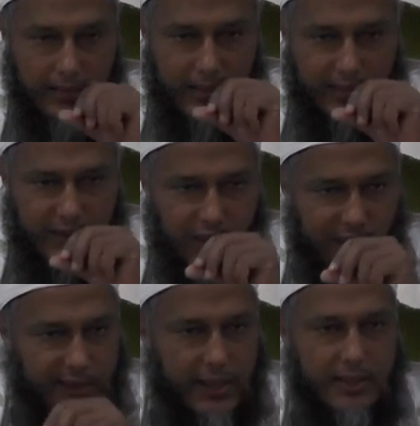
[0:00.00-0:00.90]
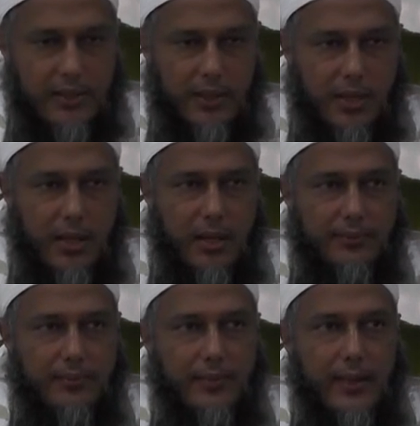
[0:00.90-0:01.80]
ما المقصود بهذه الطبقة؟
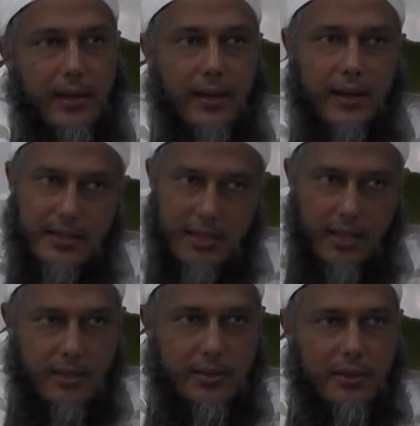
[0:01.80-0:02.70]
الأنصار